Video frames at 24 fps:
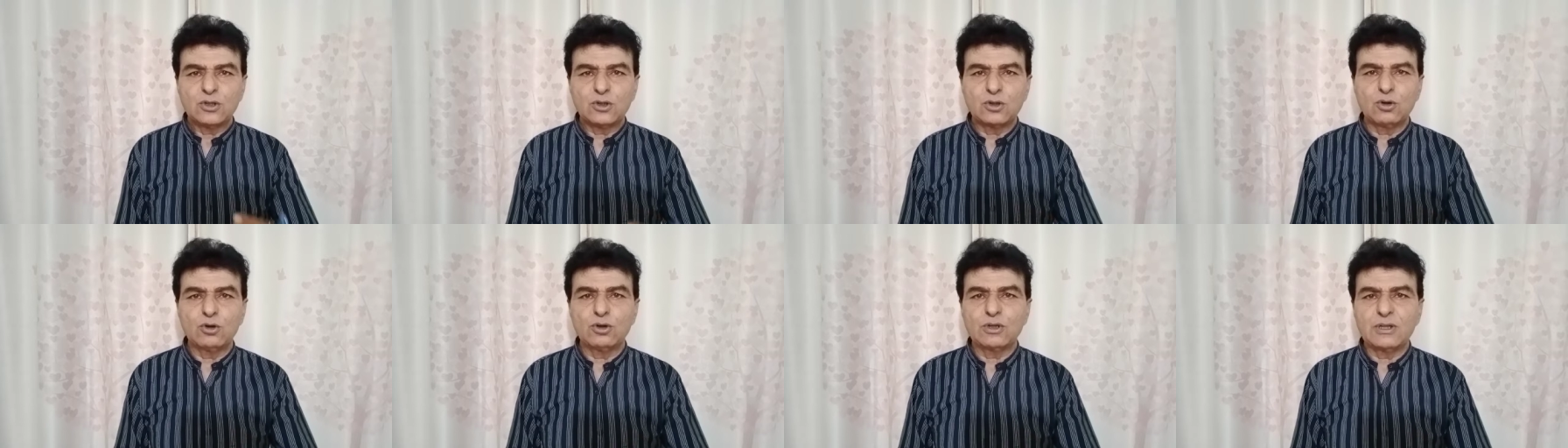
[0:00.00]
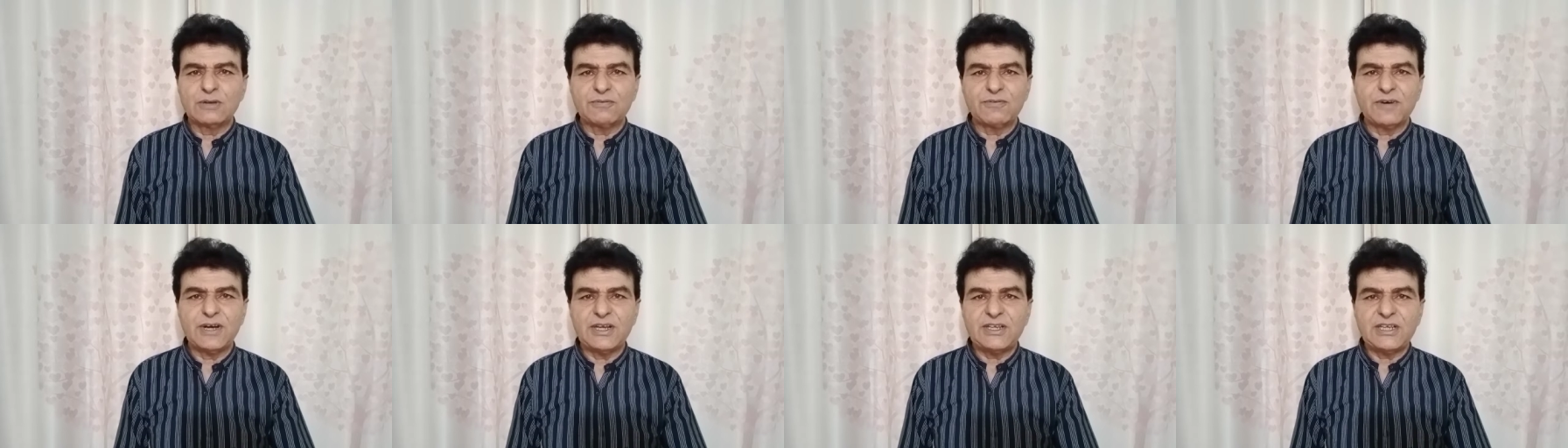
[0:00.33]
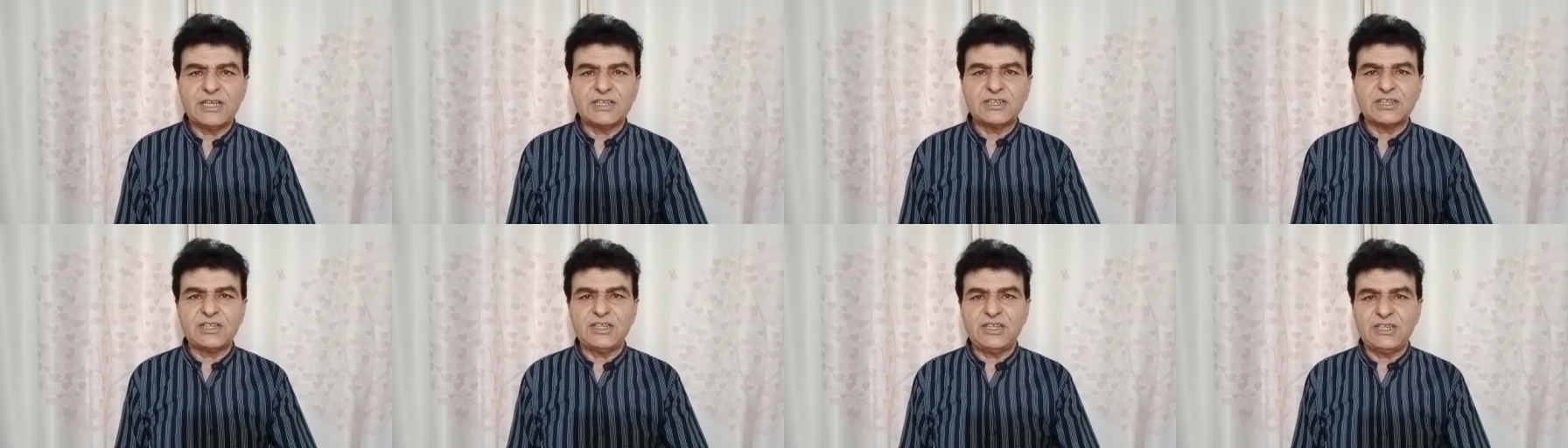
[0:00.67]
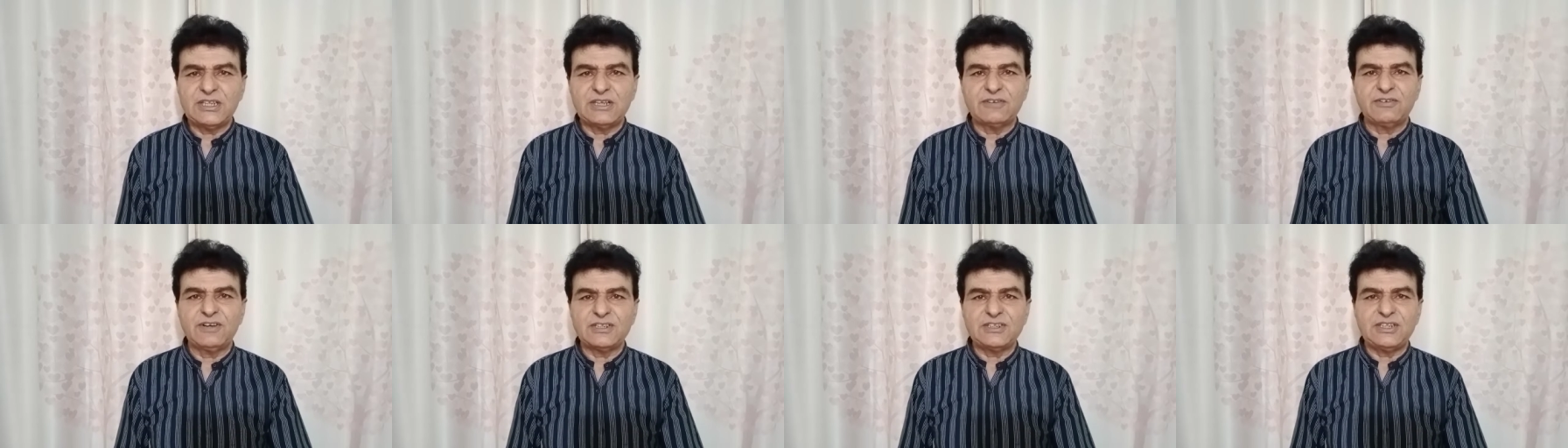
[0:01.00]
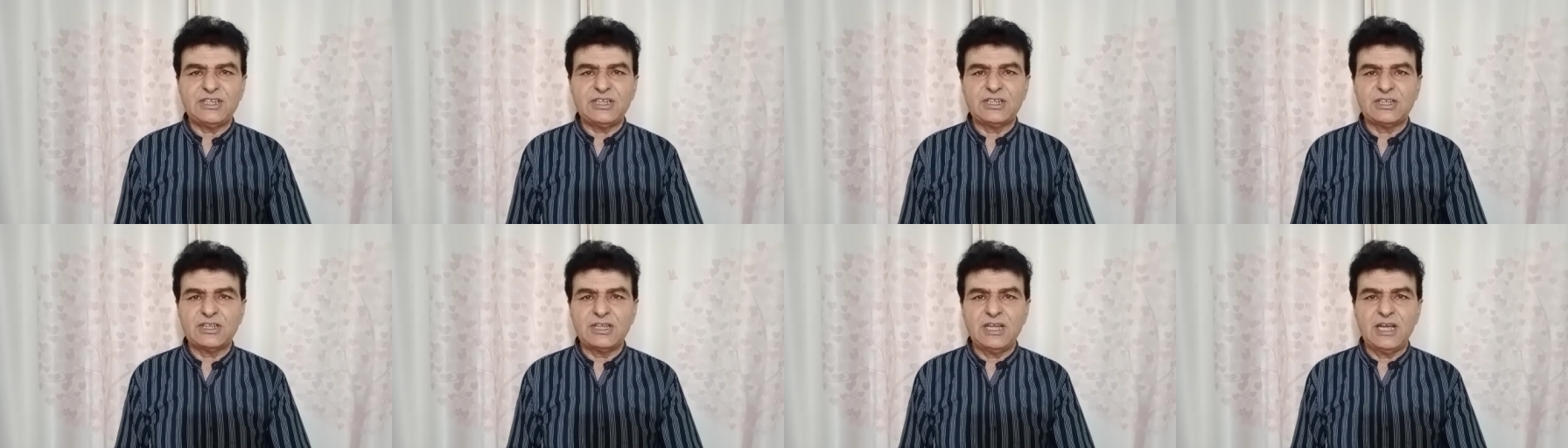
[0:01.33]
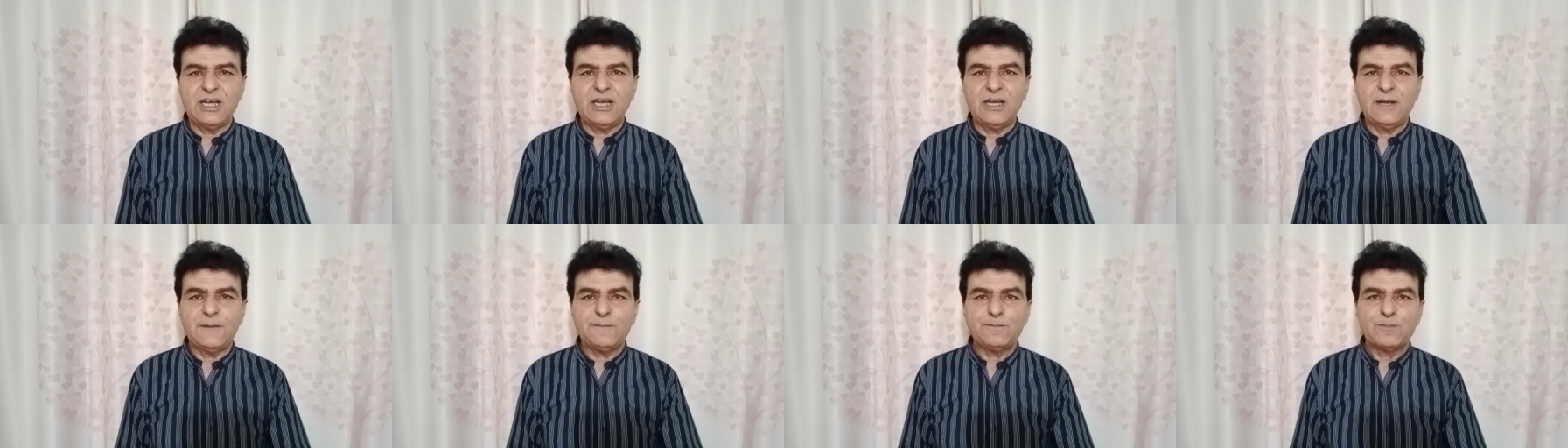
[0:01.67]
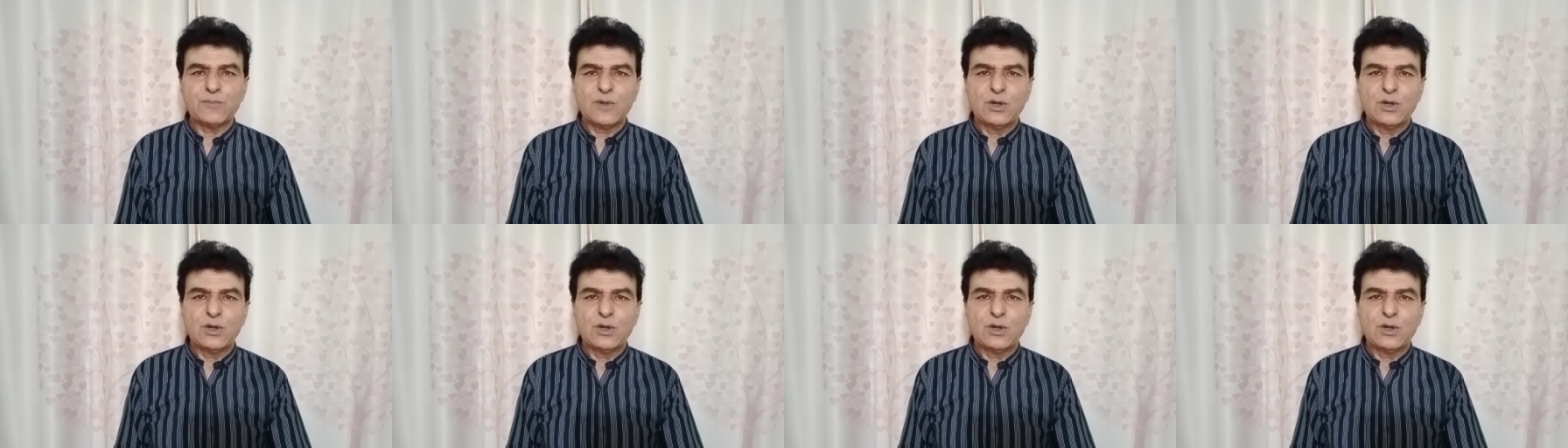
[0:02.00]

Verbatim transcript: दो दफ़ा या तीन दफ़ा जीतना है